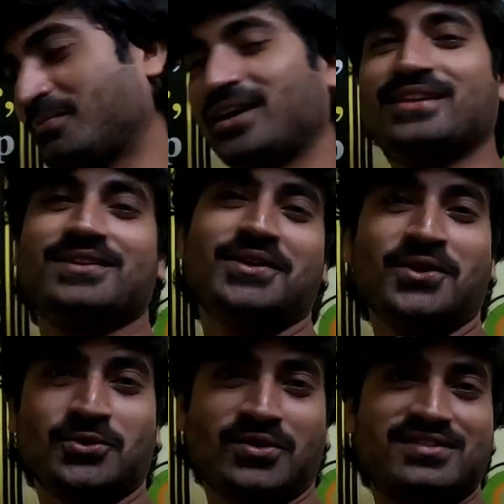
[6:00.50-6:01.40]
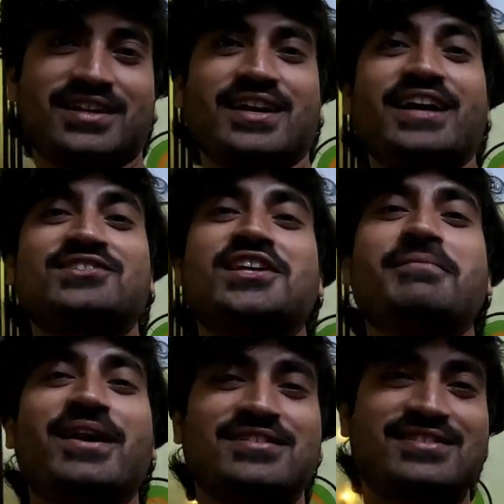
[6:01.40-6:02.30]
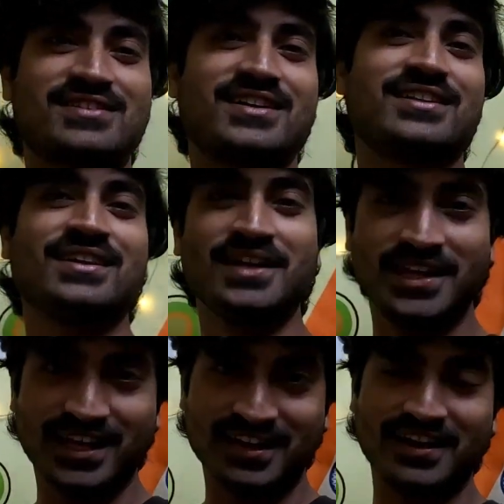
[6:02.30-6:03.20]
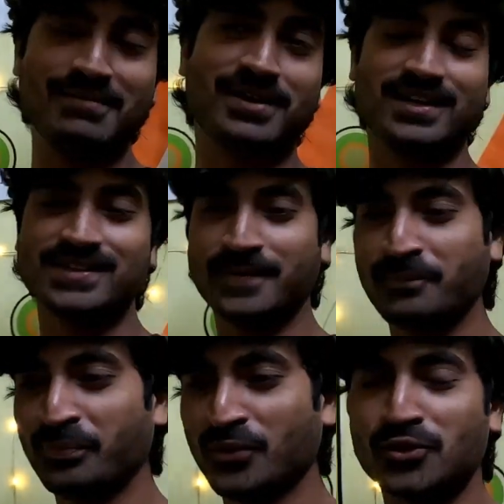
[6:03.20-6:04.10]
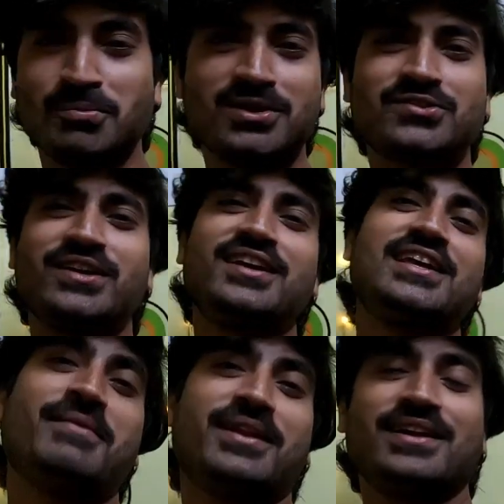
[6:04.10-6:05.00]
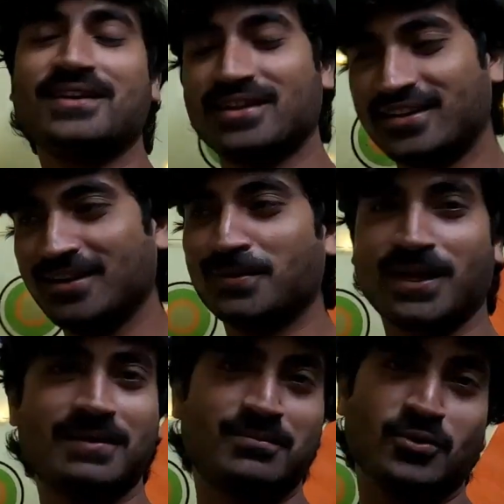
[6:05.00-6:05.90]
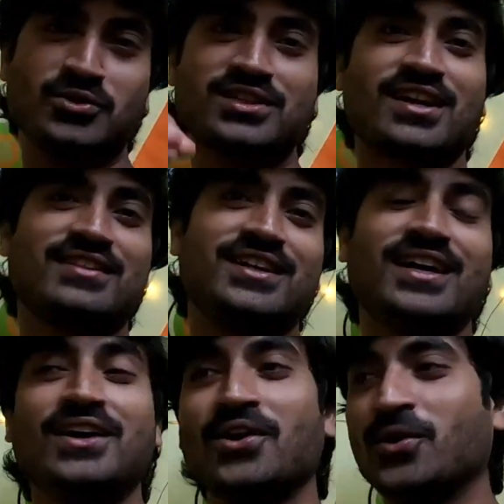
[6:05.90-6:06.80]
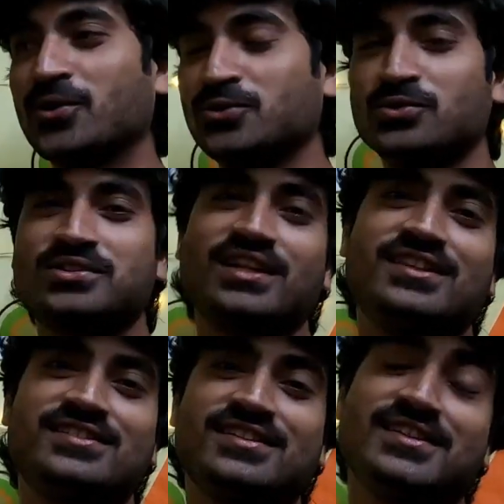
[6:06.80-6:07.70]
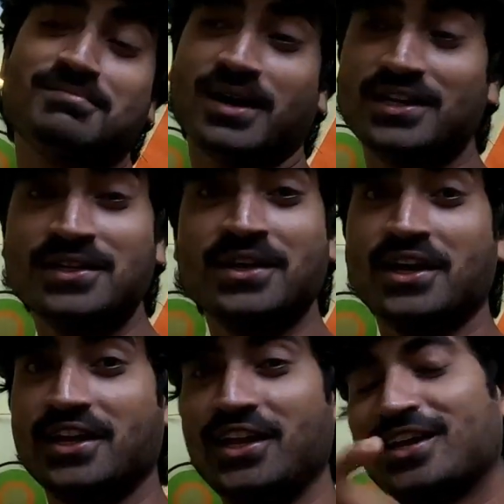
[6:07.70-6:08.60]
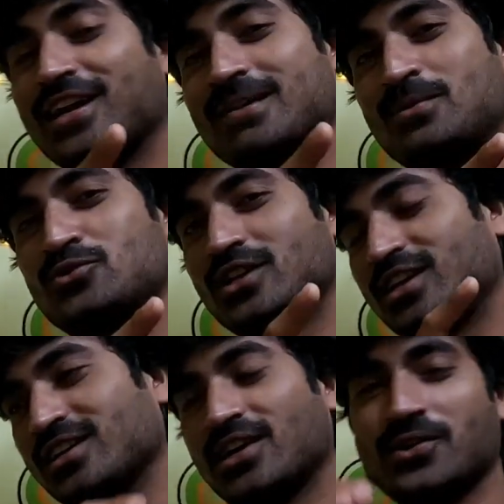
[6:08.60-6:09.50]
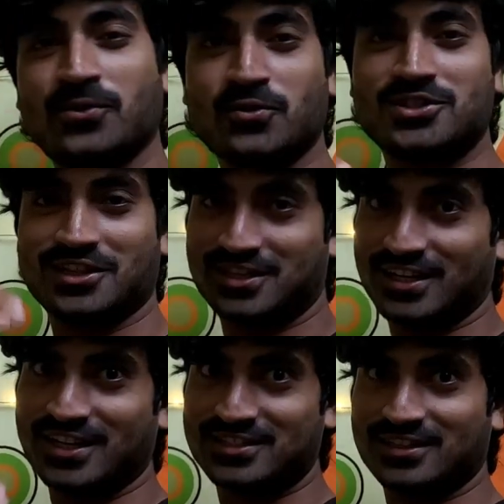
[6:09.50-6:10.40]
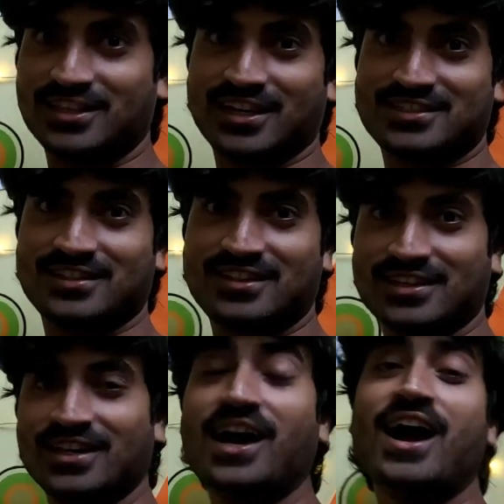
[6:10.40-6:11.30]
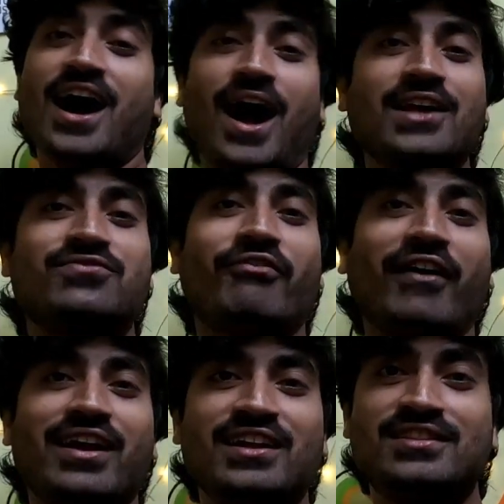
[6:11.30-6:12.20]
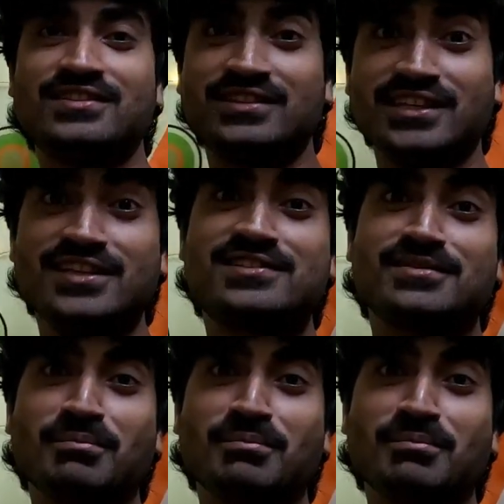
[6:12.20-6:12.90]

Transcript: भाई थोड़े से एक अच्छे मैसेज के साथ एक रील बनाई जाए तो बस वही मैंने रील बनाया पोस्ट कर दिया और दूसरे तीसरे दिन भाई एक लाख व्यू चला गया और वो चलता गया चलता गया चलता गया आज फाइनली तीस